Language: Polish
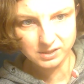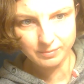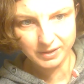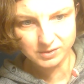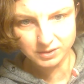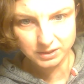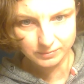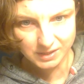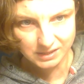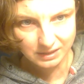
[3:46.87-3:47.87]
się za bardzo nad
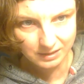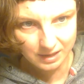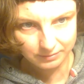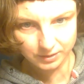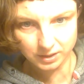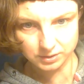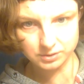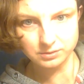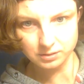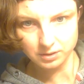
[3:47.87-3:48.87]
tym zastanawiać.